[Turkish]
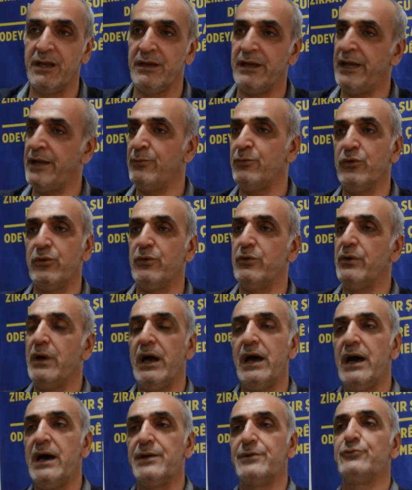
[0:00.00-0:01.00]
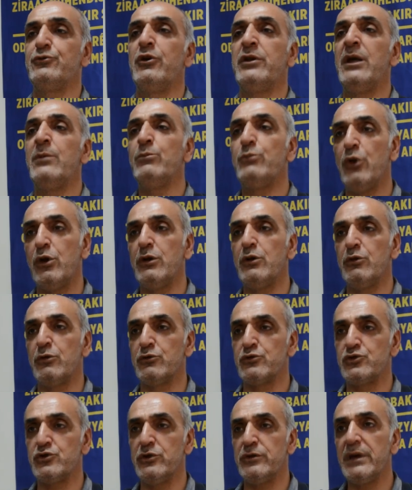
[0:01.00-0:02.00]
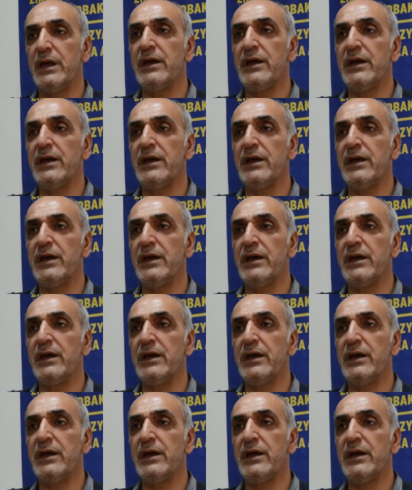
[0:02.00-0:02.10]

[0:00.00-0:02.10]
Yani bu her dönem böyle oluşuyor.